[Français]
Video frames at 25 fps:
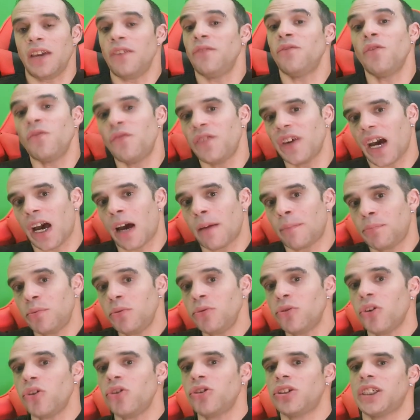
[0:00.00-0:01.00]
Et vous verra
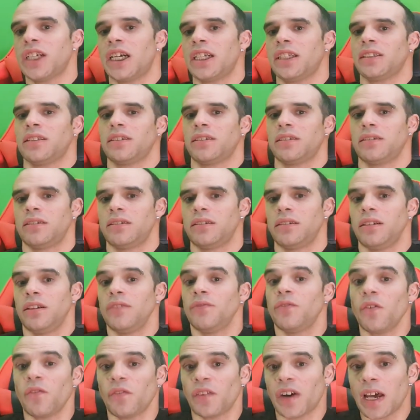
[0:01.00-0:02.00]
plus dans le chat.
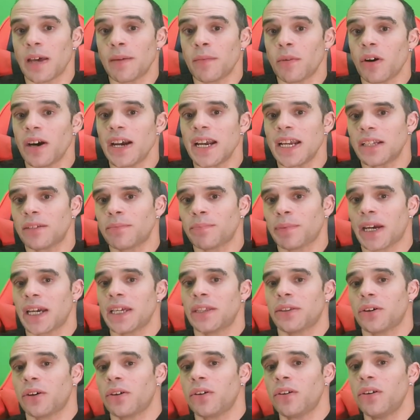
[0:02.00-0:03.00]
Il Faut vraiment être
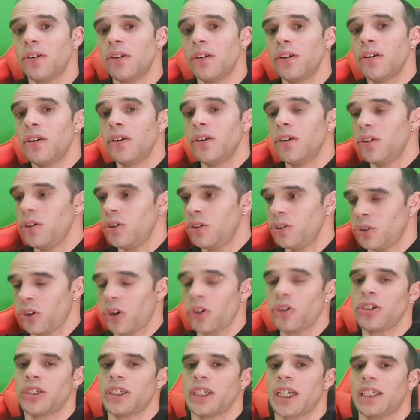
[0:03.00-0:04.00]
présent euh,
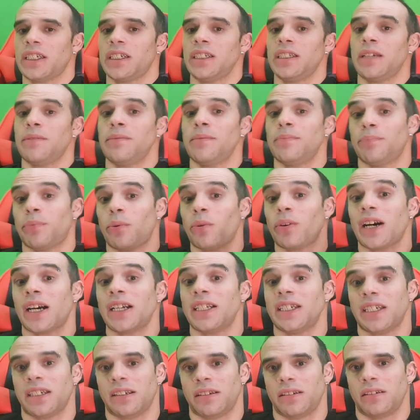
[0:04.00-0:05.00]
dans le chat, les amis, pour
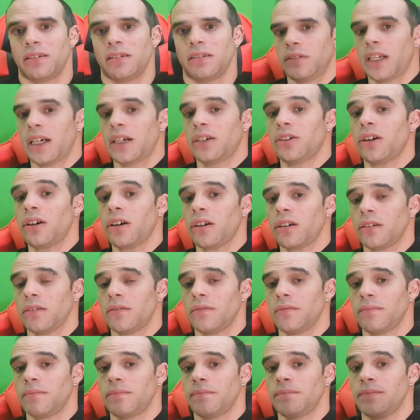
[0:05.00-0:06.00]
gagner. D'accord
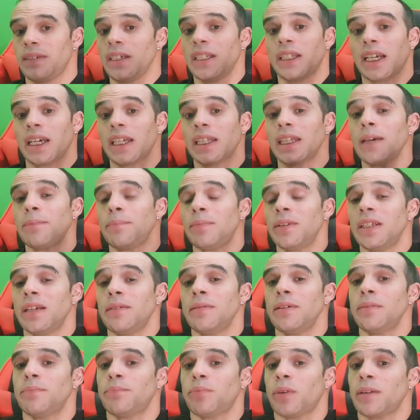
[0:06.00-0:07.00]
C'est très simple, les
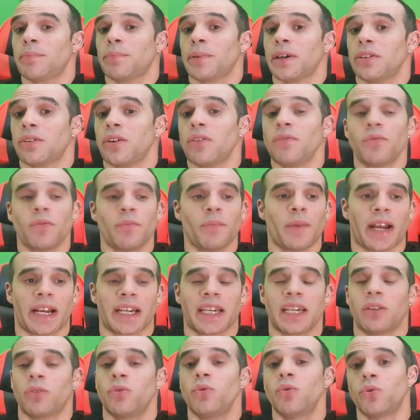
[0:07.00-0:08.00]
amis. Pour être présent, vous
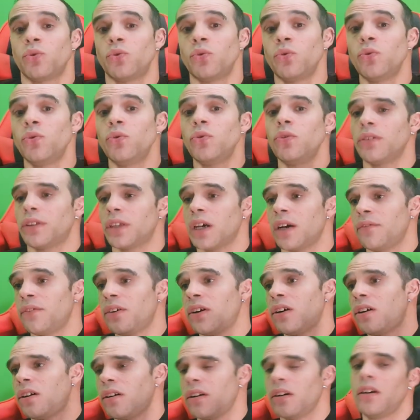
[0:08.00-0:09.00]
marquez coucou, ça
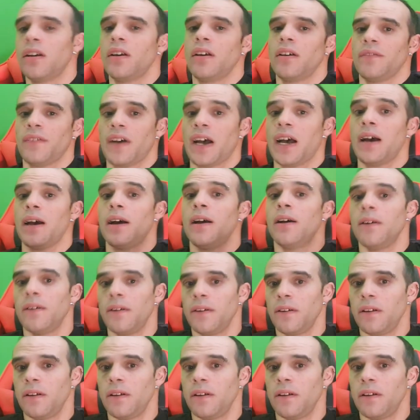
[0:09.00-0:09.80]
va. Hein.